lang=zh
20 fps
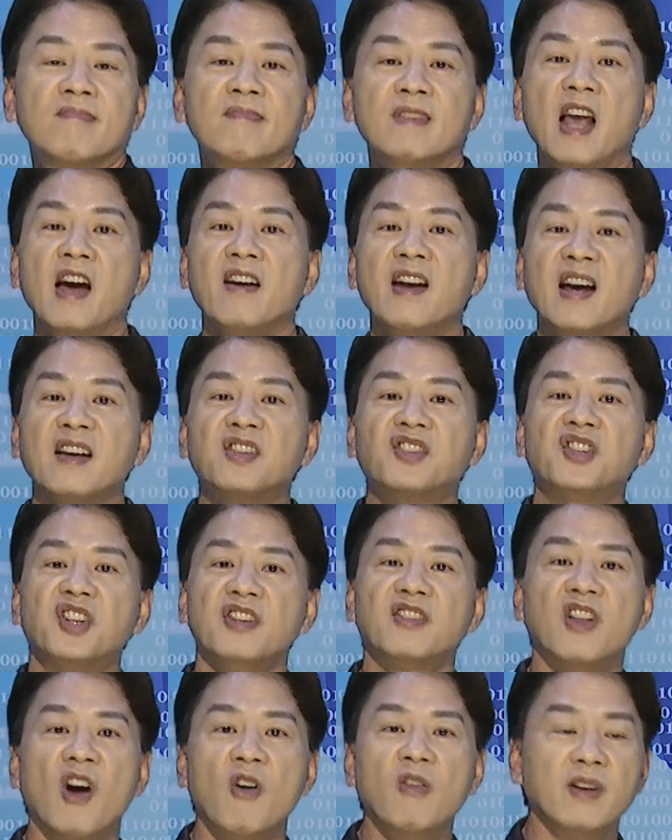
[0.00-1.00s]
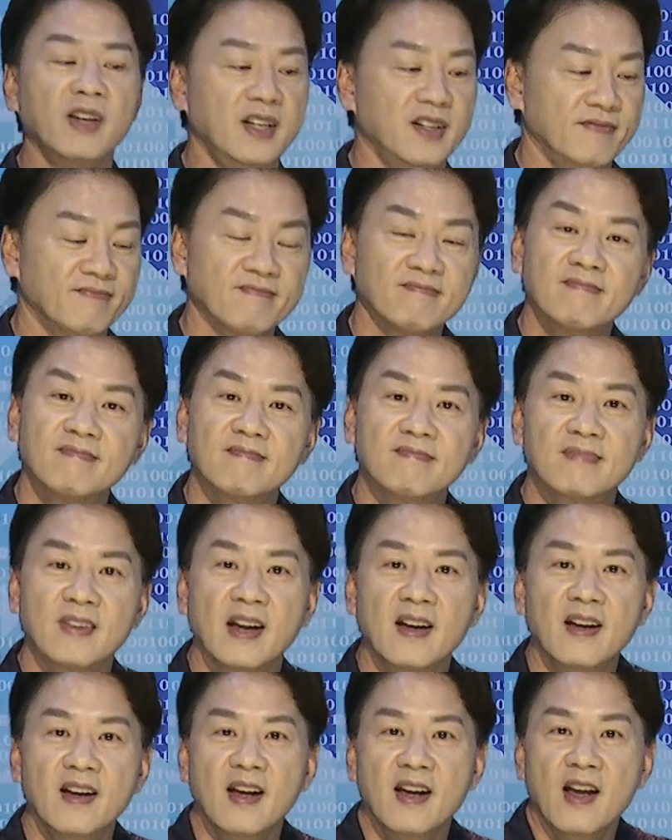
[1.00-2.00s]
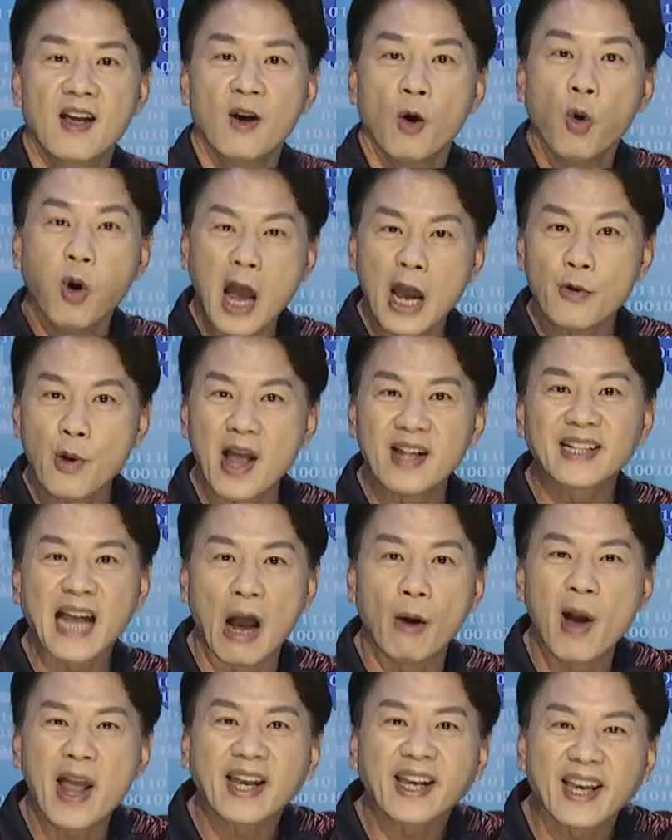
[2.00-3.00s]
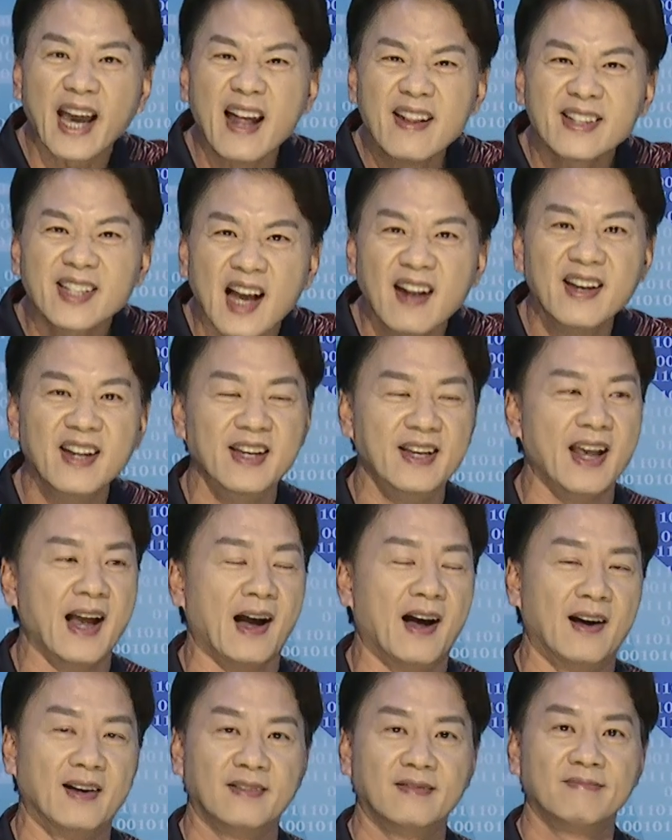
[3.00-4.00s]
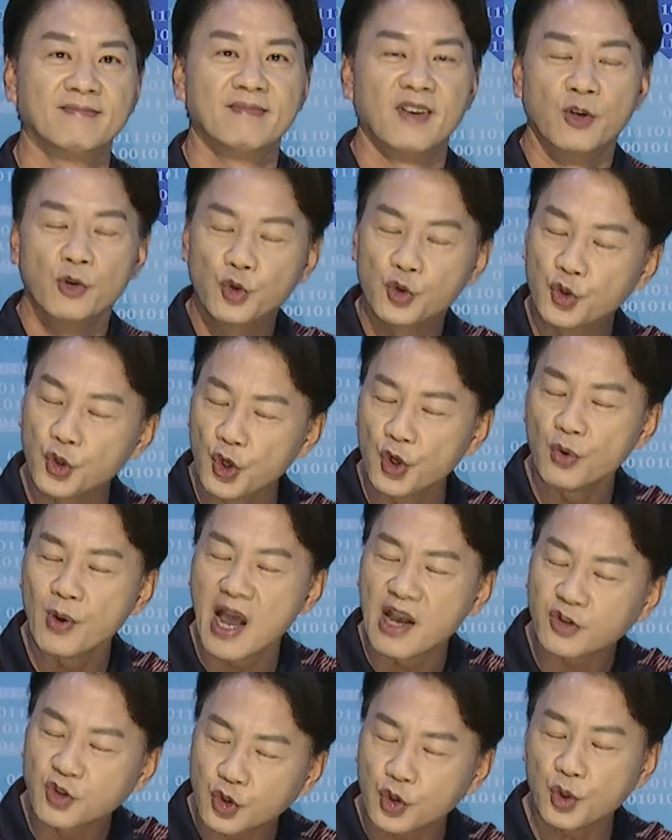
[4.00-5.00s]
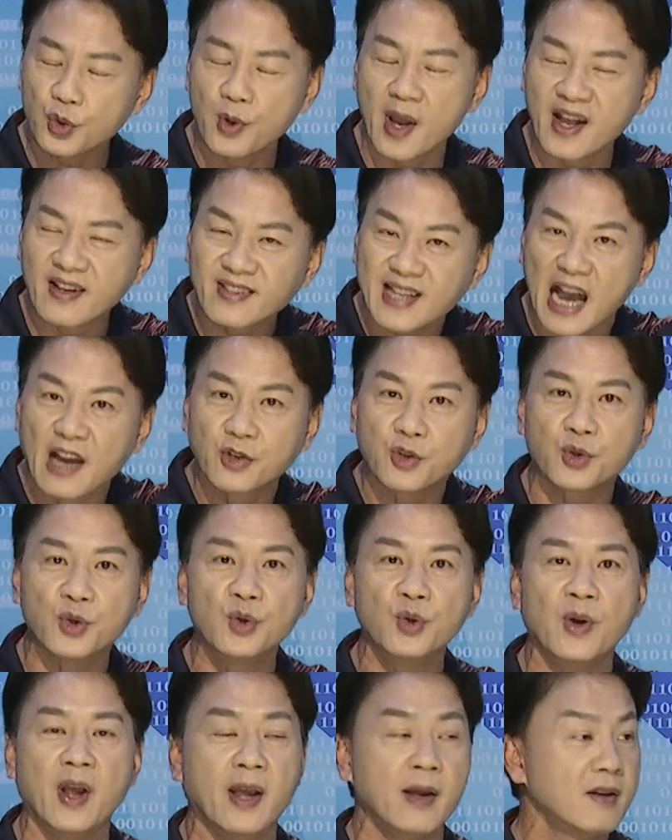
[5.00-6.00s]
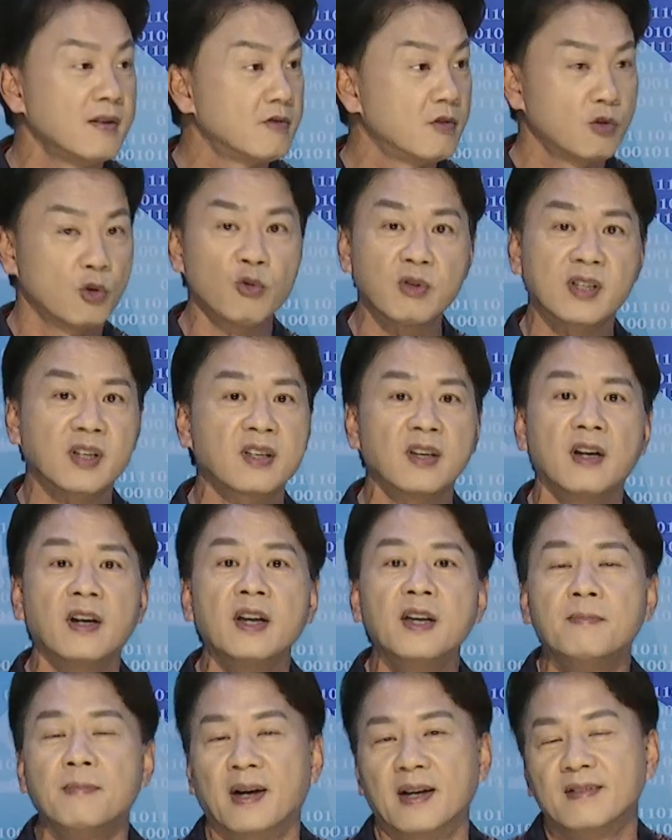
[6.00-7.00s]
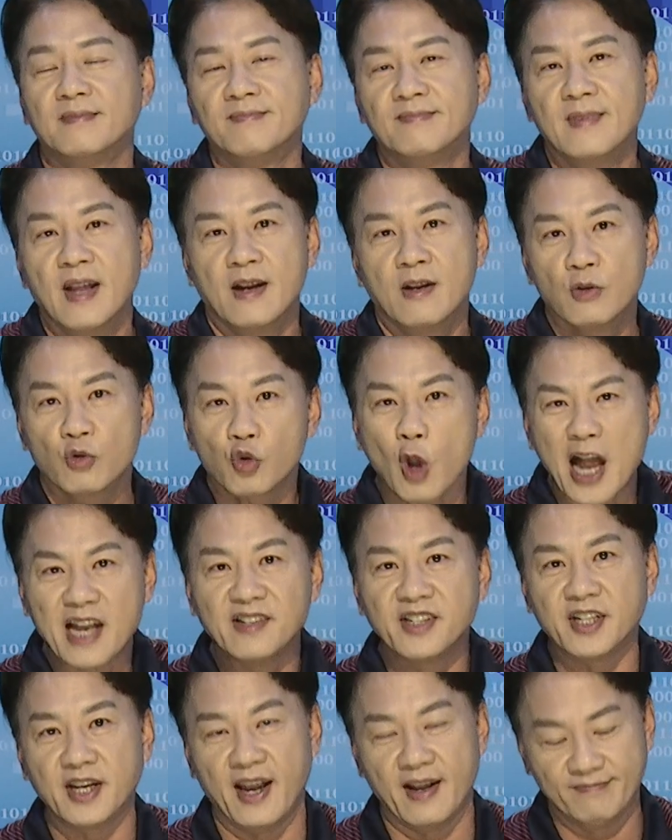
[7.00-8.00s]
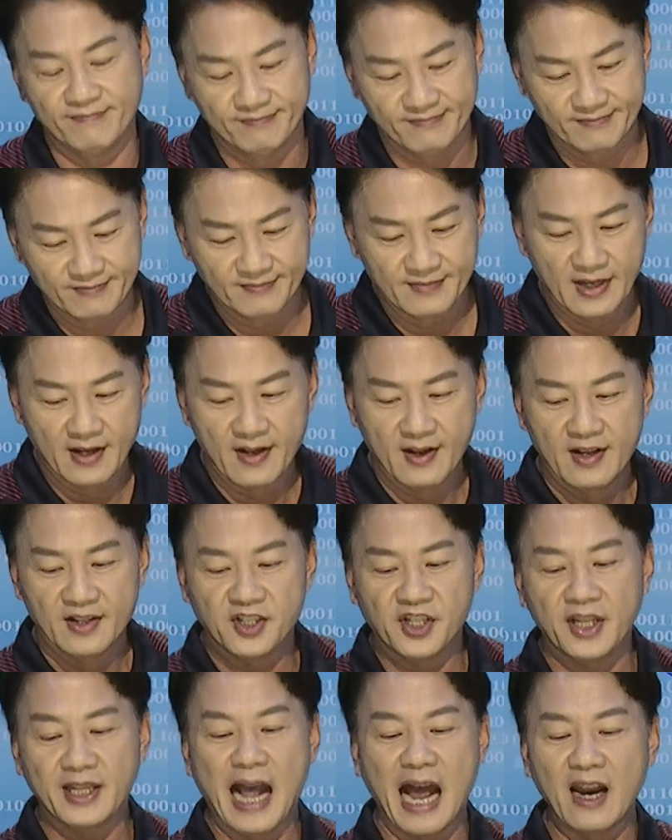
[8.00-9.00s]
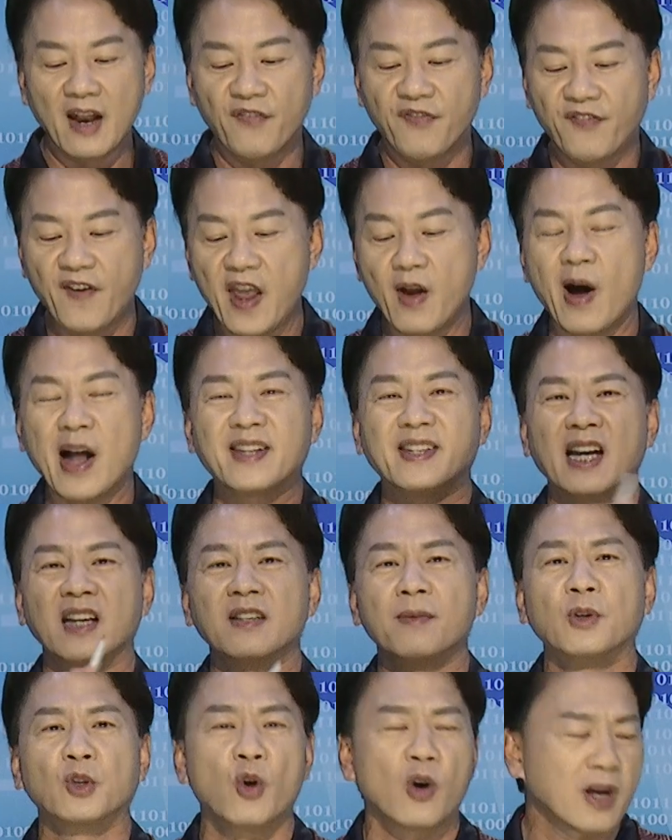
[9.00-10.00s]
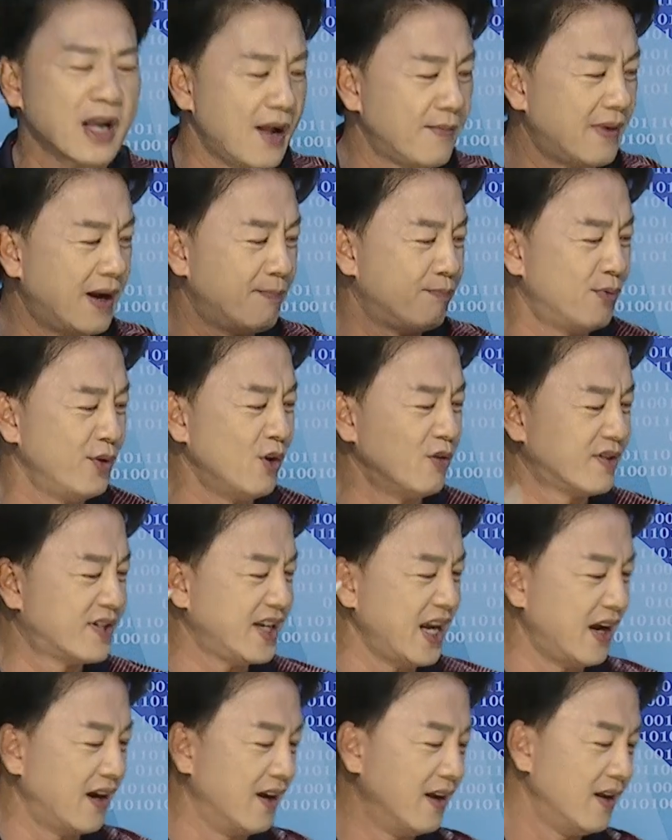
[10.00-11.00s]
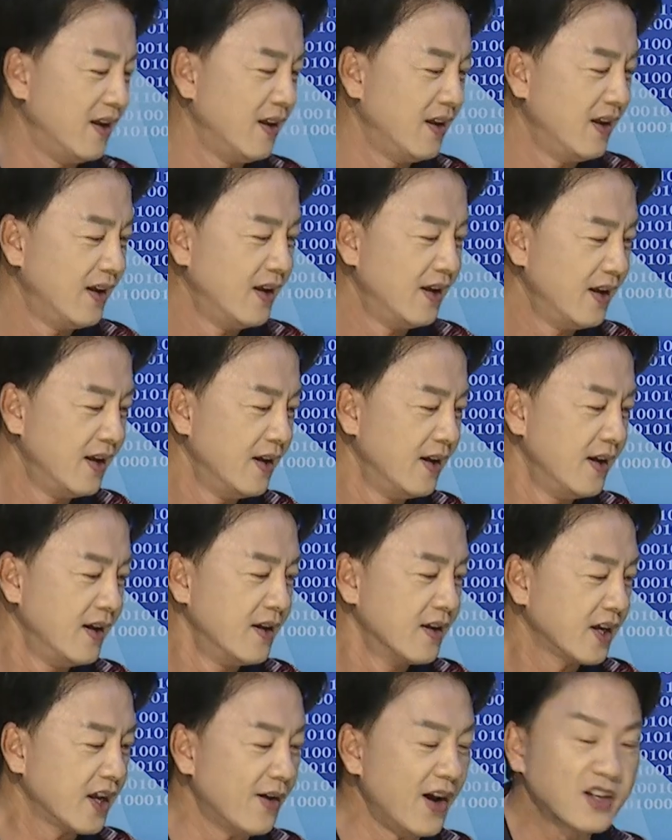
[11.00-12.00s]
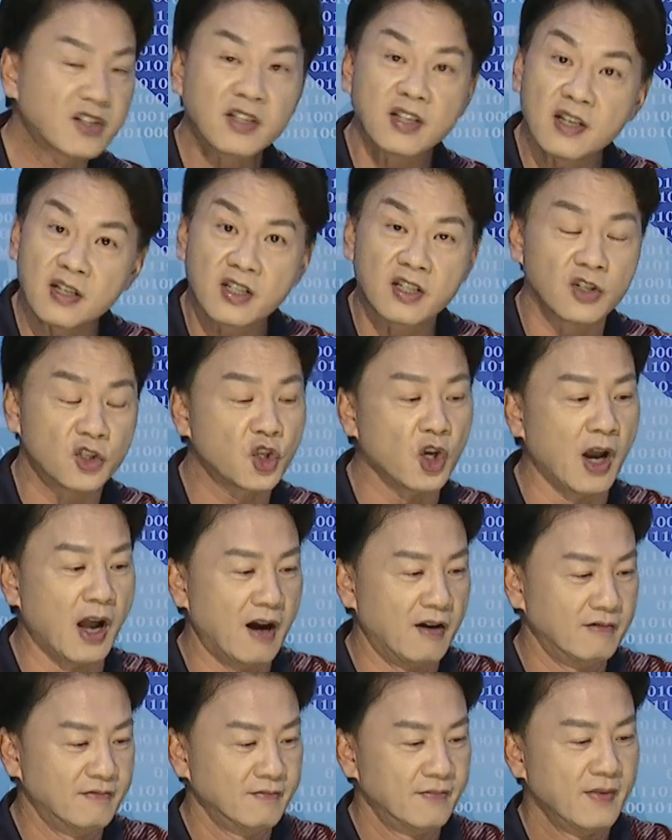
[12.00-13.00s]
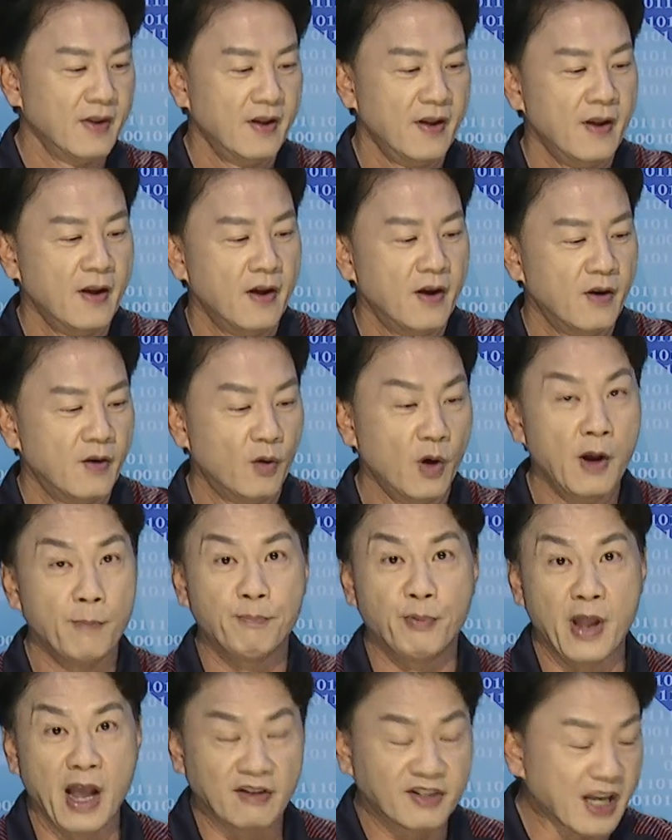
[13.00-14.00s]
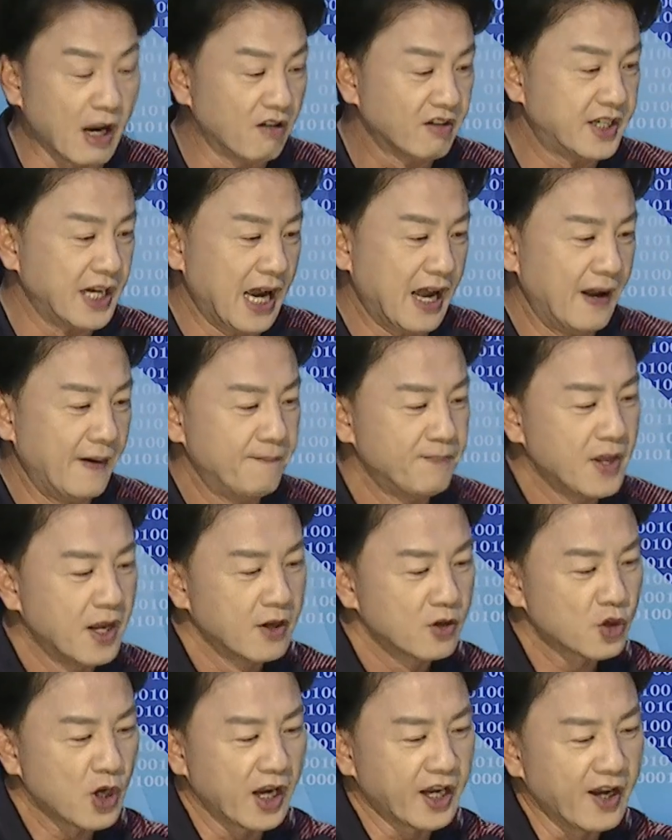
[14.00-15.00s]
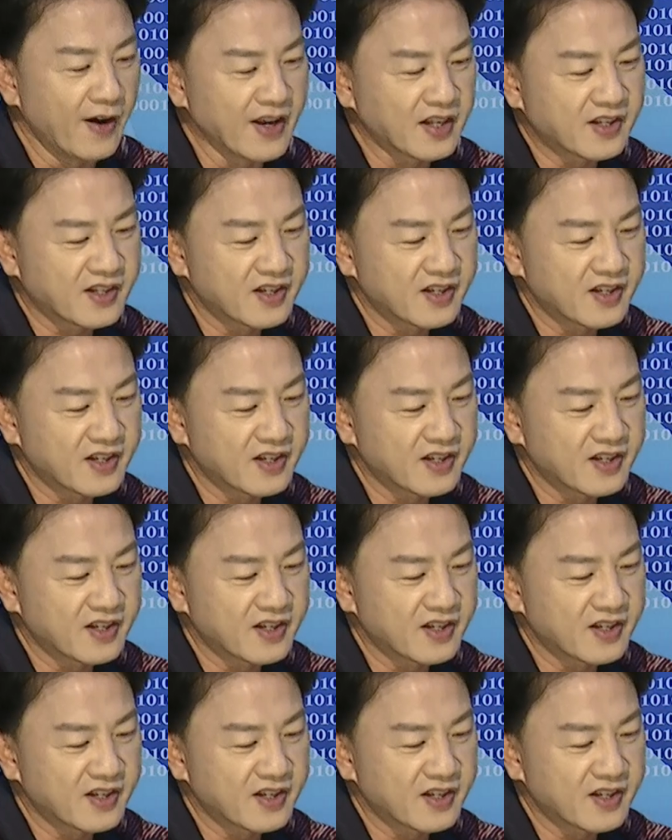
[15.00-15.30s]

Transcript: 你要有那个行动力，会员才会跟着你呀。续约、续约再续约，如此而已嘛。赚钱，其他的废话讲这么多干嘛？不用讲，各位事实就好，我又不要造假。所以各位，